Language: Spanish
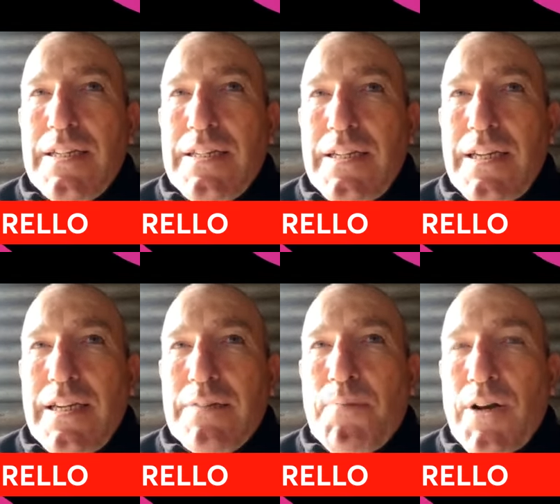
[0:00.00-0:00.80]

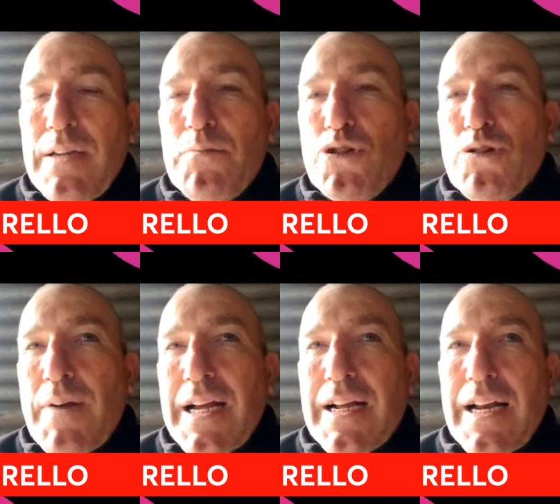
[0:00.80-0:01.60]
y es por ahí mucho
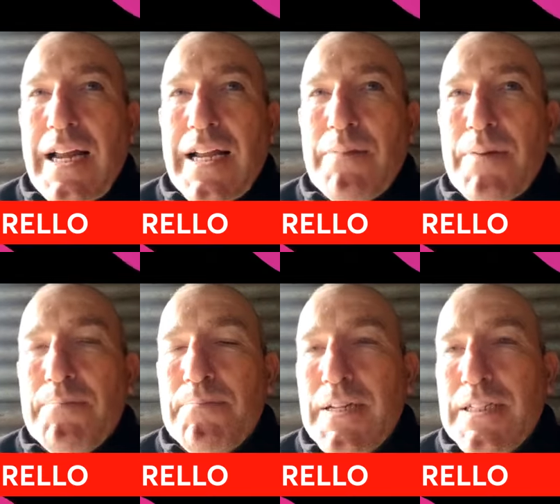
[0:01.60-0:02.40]
más clara,
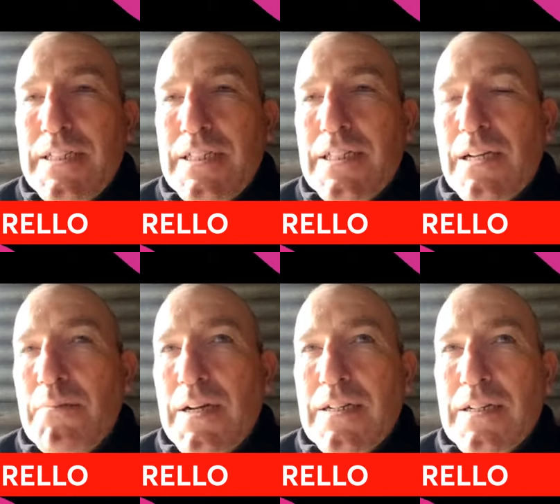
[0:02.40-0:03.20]
más precisa,
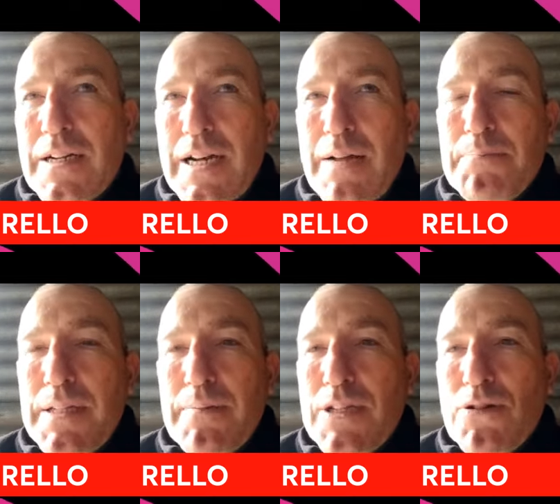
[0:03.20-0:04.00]
más
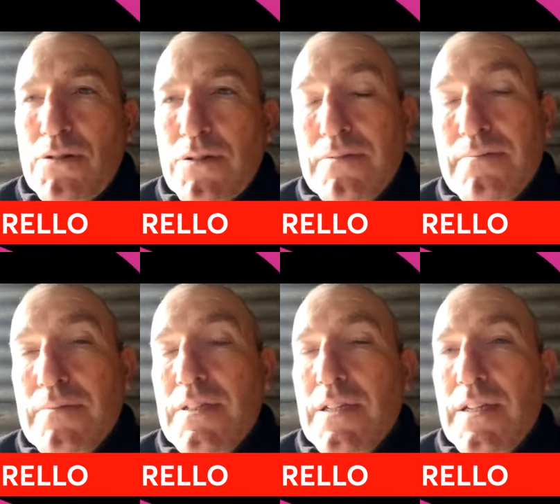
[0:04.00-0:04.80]
rápida, más todo, ¿no?
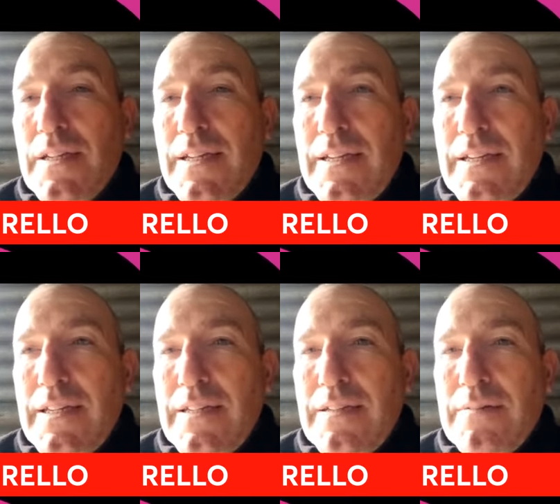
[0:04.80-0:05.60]

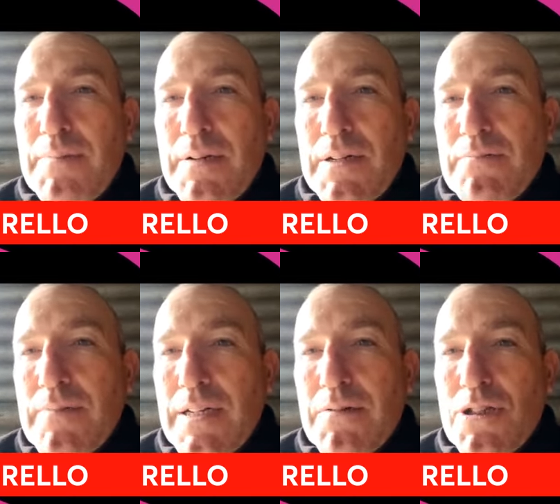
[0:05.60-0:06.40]
Eh, pero bueno,
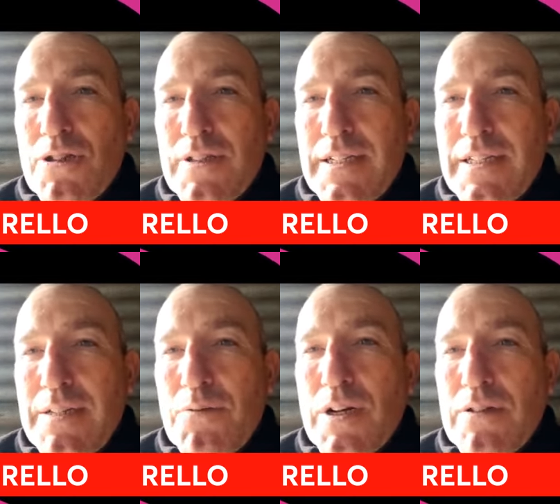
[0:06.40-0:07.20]
es cuestión de,
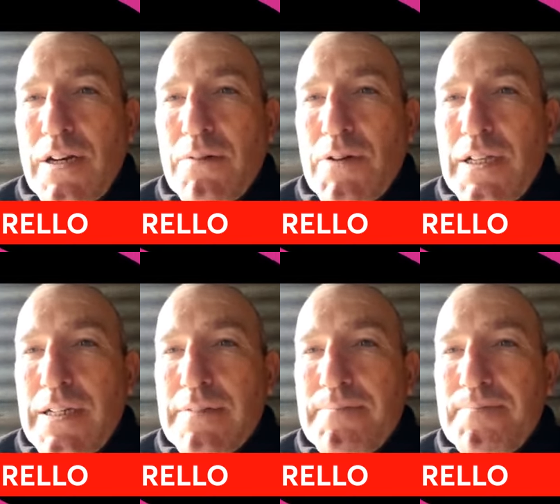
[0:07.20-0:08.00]
ir buscándole la vuelta.